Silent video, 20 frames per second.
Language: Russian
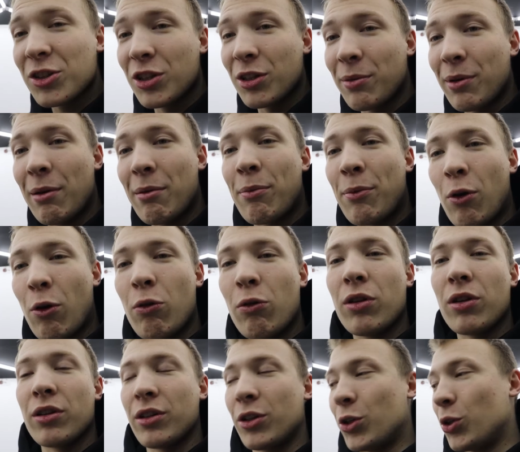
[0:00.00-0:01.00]
чтобы я
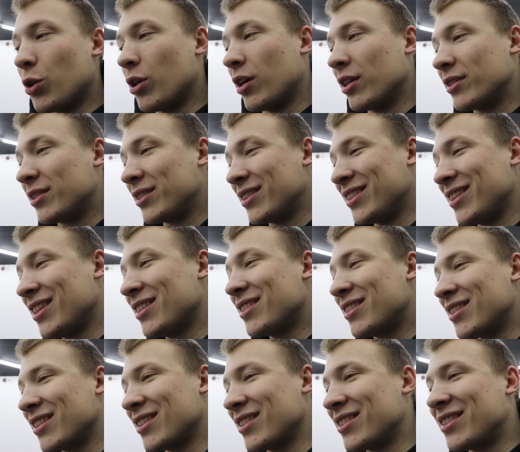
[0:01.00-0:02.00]
попробовал ее оценить,
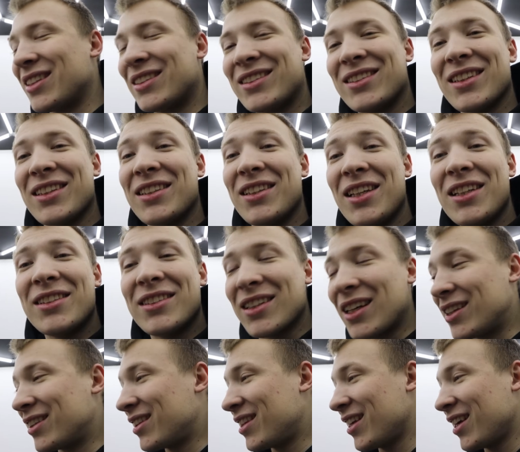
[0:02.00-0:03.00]
за, заценить,
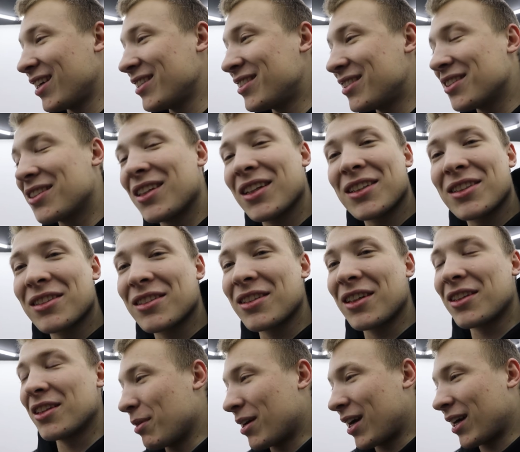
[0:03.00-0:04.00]
затестить, так
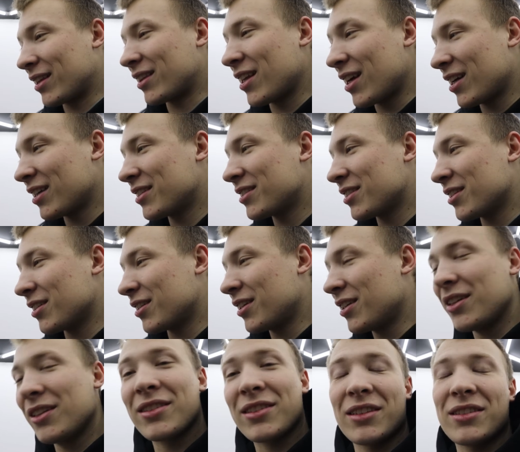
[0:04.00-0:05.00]
сказать, покататься
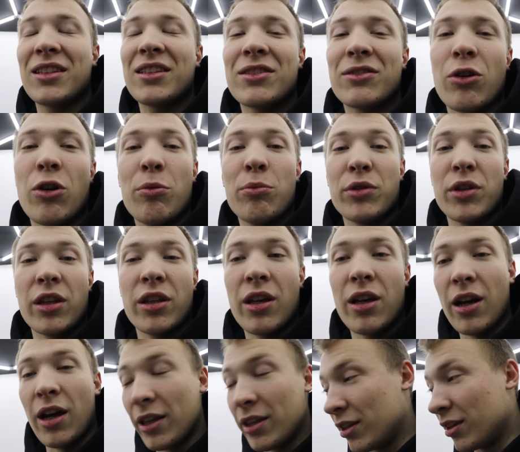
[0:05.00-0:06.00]
и сказать свое мнение меня о